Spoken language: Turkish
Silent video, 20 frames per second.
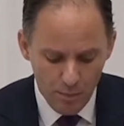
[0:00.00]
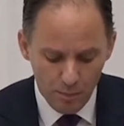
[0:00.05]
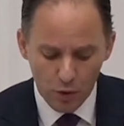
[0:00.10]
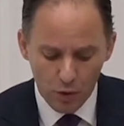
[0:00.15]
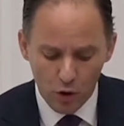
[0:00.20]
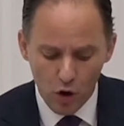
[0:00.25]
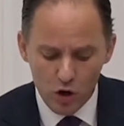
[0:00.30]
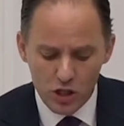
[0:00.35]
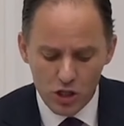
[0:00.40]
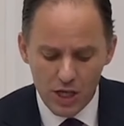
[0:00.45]

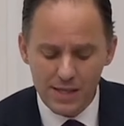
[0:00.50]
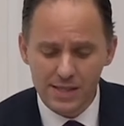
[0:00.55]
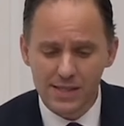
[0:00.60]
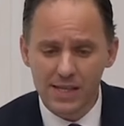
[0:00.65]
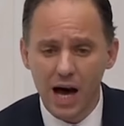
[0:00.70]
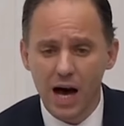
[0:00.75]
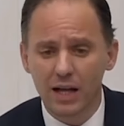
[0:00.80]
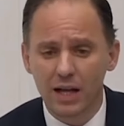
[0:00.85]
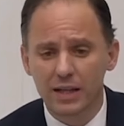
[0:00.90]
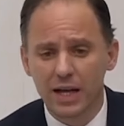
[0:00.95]
proje
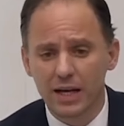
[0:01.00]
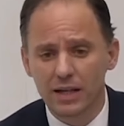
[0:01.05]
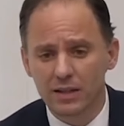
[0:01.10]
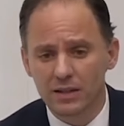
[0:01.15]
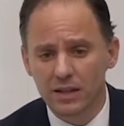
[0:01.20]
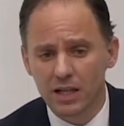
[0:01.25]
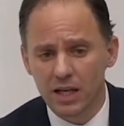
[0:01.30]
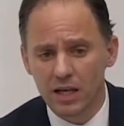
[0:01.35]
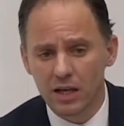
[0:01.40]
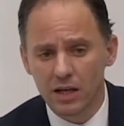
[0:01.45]

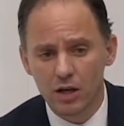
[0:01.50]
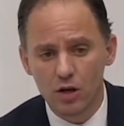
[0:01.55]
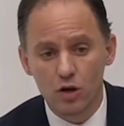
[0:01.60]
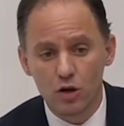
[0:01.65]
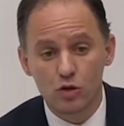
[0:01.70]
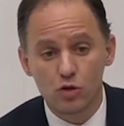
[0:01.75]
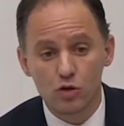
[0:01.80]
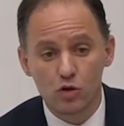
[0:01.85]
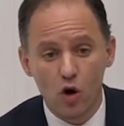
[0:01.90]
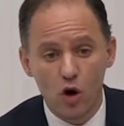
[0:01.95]
sahalarını
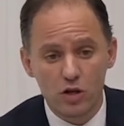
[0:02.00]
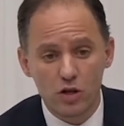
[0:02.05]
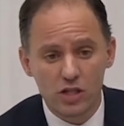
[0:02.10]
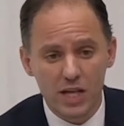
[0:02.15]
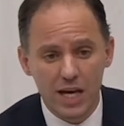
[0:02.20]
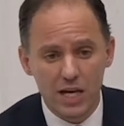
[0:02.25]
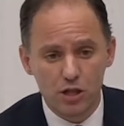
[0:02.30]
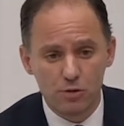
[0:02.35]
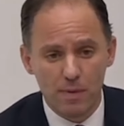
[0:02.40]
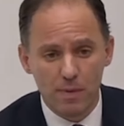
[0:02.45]

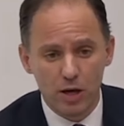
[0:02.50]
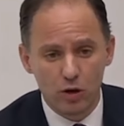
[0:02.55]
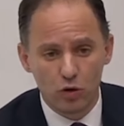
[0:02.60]
sözleşme